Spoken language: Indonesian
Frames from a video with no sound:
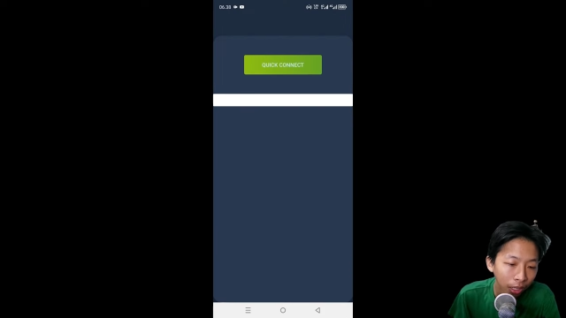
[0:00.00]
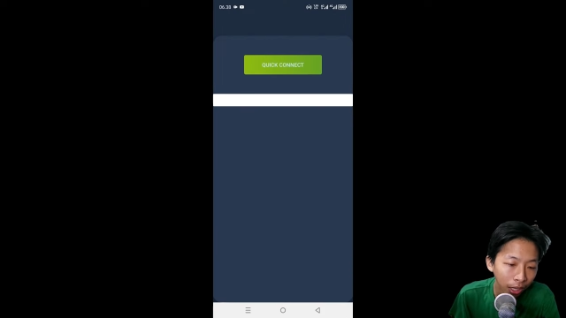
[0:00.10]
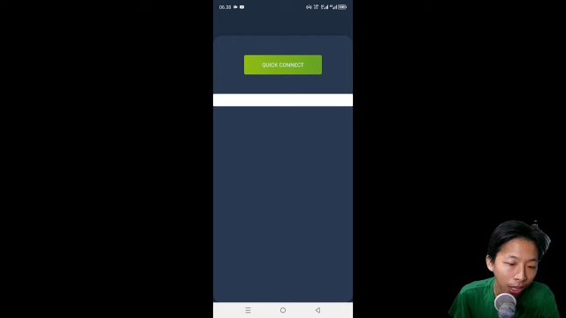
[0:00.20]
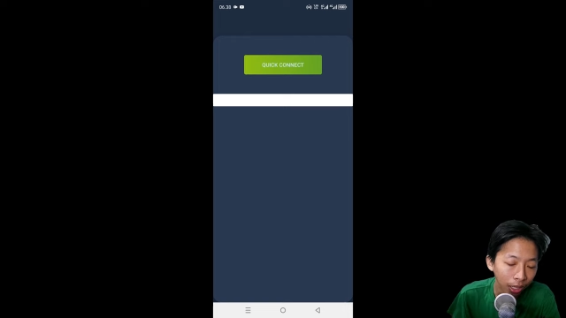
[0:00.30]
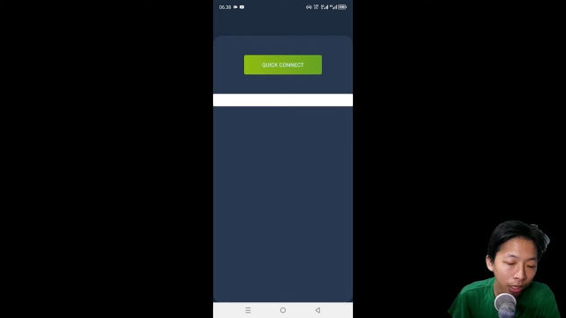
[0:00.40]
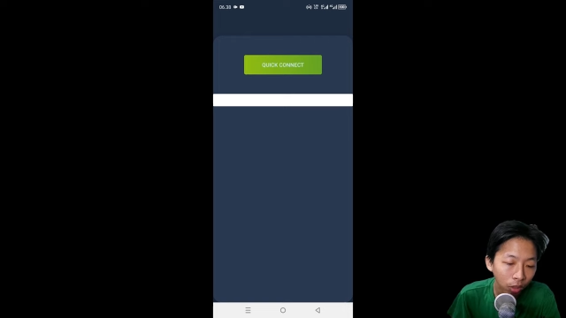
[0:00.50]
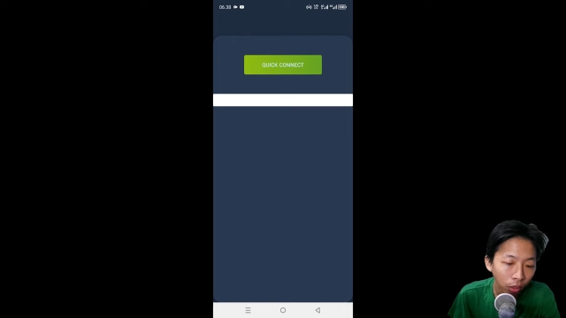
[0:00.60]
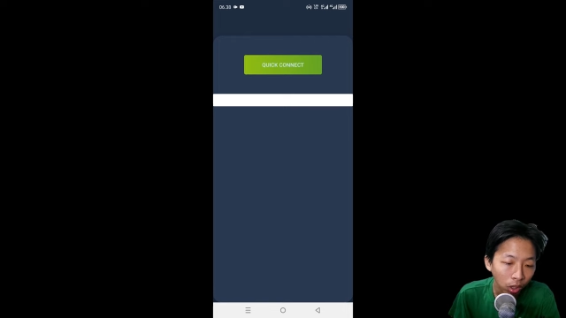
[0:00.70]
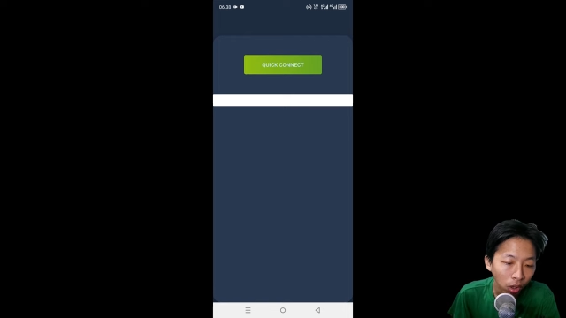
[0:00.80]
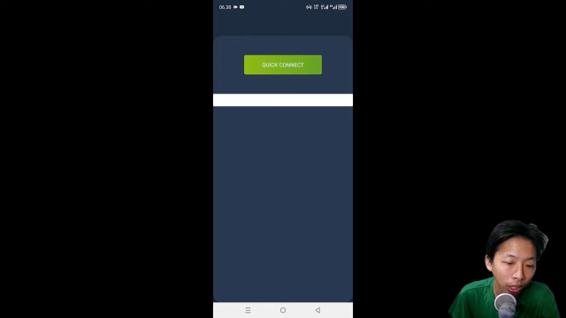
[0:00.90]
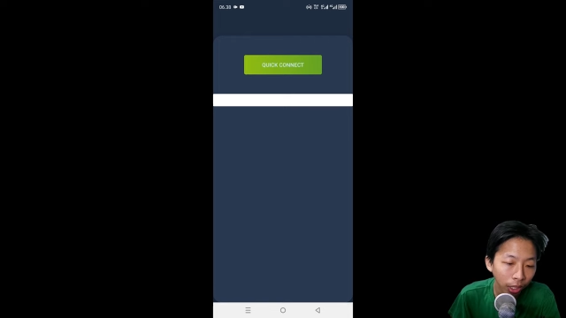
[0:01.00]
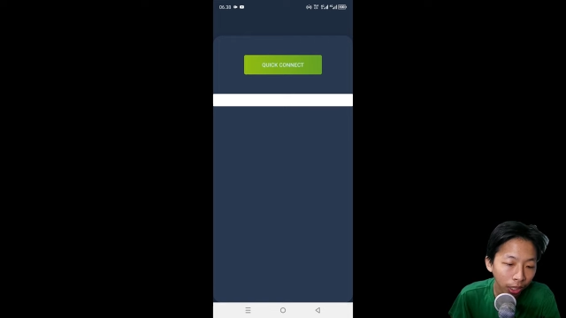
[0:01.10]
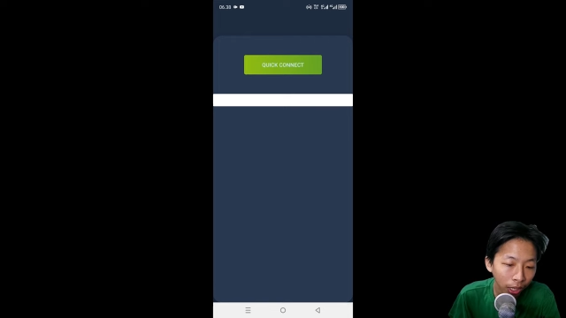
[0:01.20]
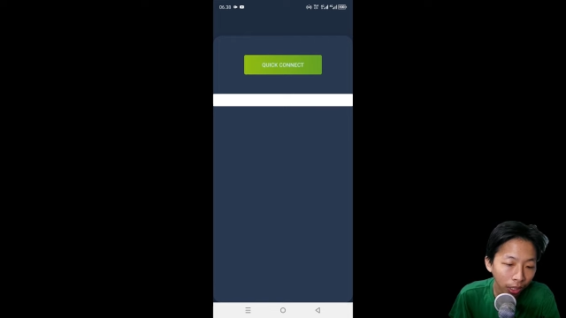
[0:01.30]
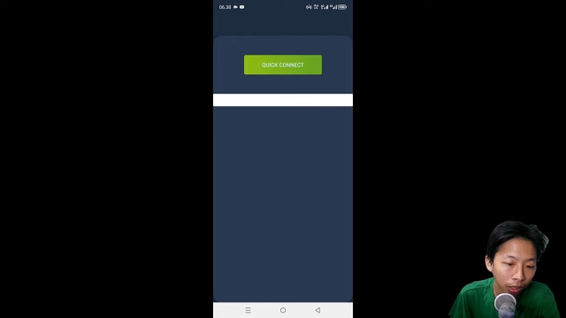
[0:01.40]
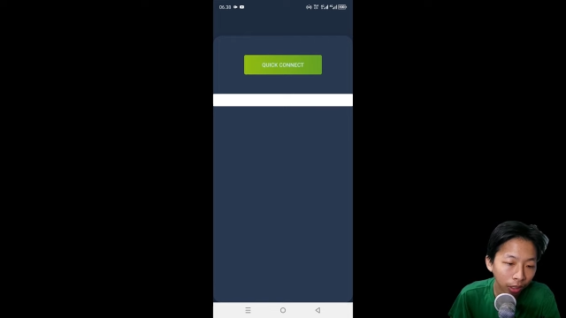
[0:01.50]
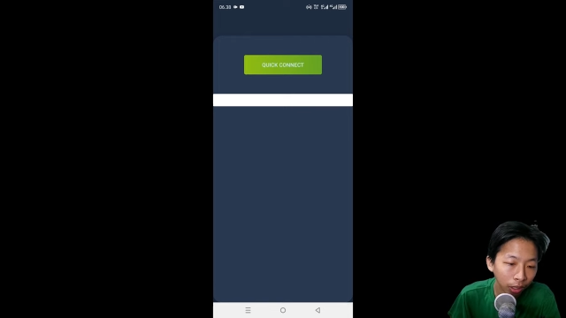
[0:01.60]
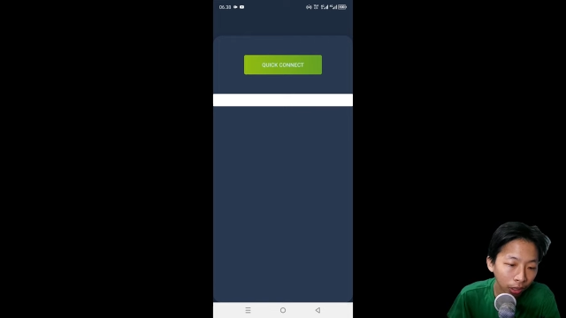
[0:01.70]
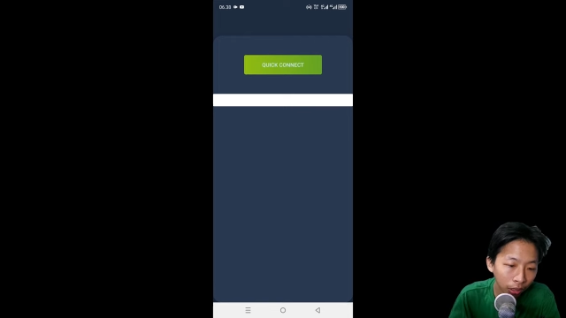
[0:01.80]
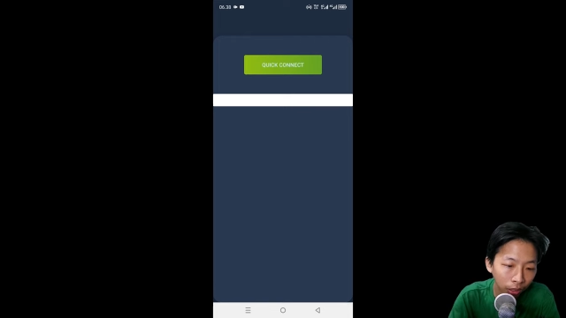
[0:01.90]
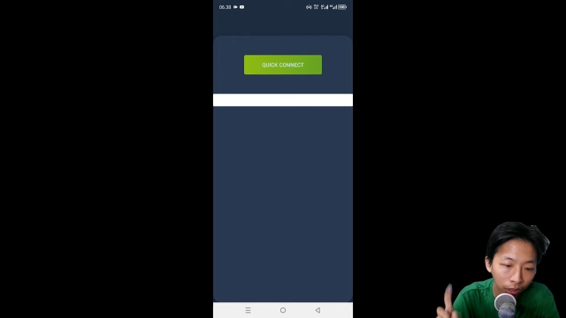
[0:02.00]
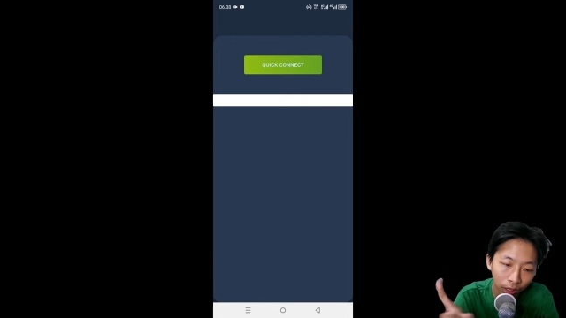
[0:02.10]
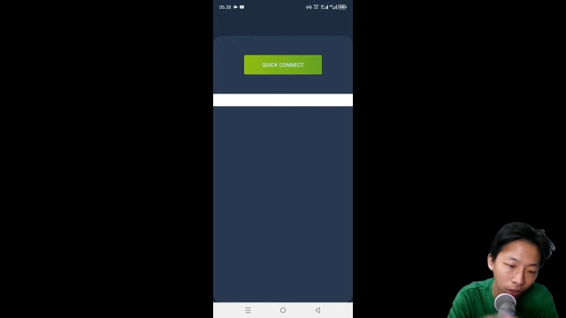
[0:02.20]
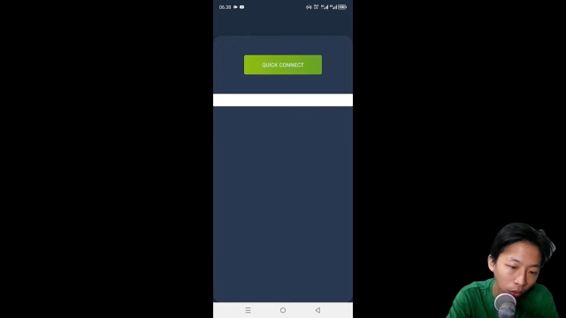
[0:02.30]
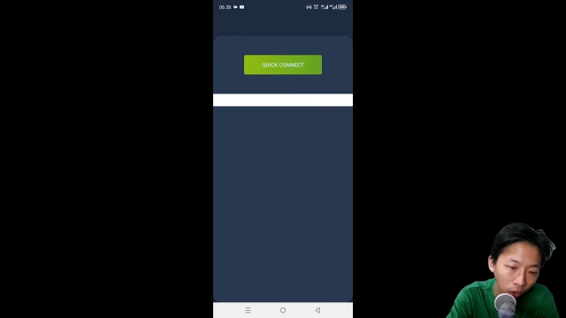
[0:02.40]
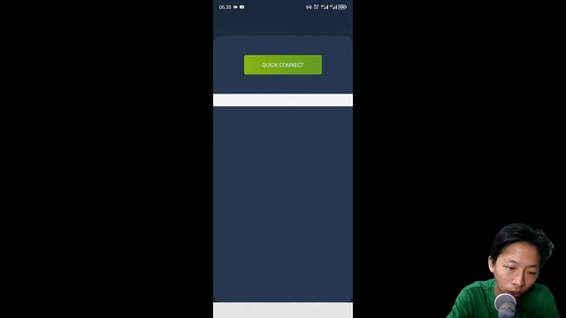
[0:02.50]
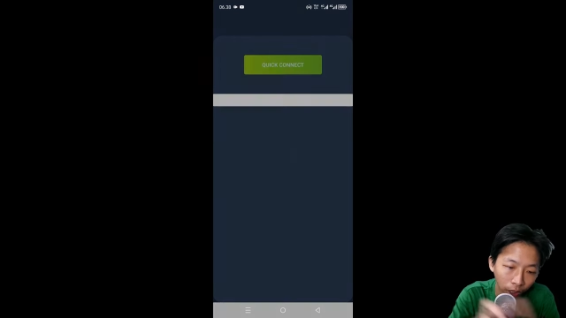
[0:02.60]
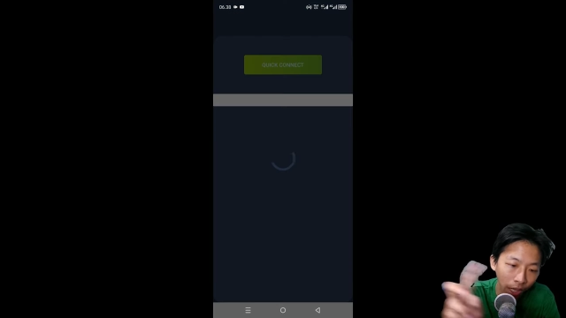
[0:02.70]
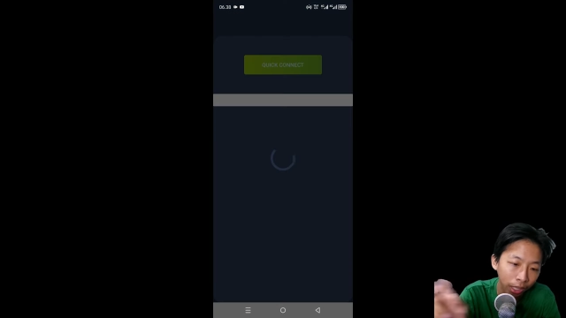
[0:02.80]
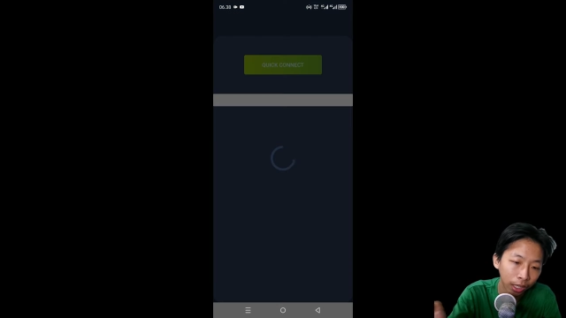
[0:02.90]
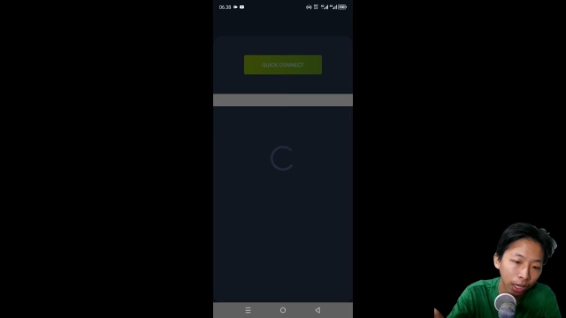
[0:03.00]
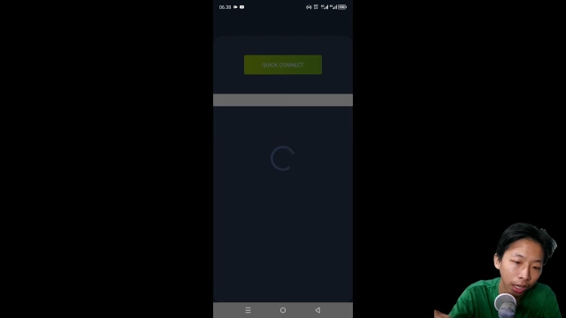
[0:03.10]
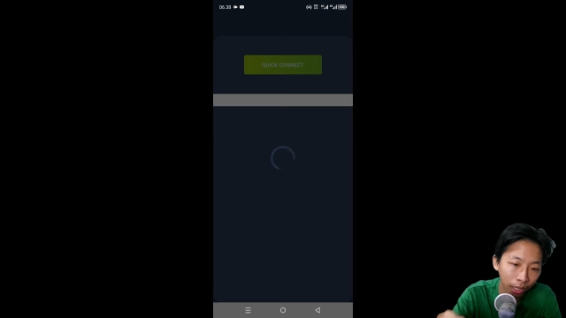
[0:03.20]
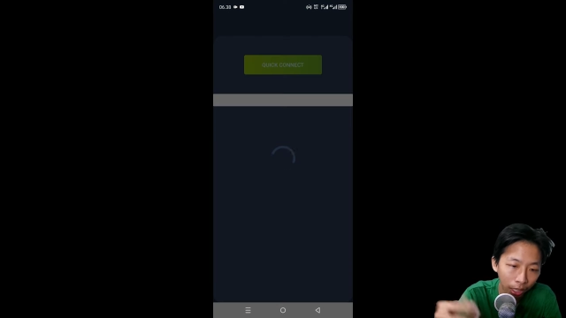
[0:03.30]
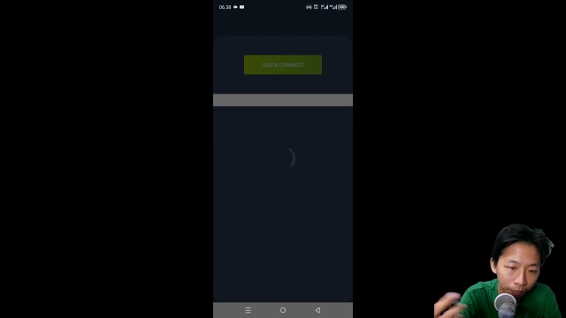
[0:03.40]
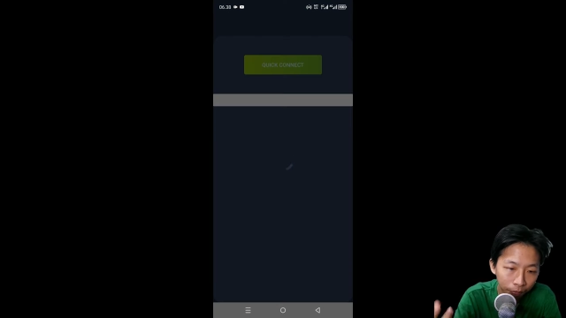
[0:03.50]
Nah, ini quick connect ya. Eh ya quick connect aja lah ya.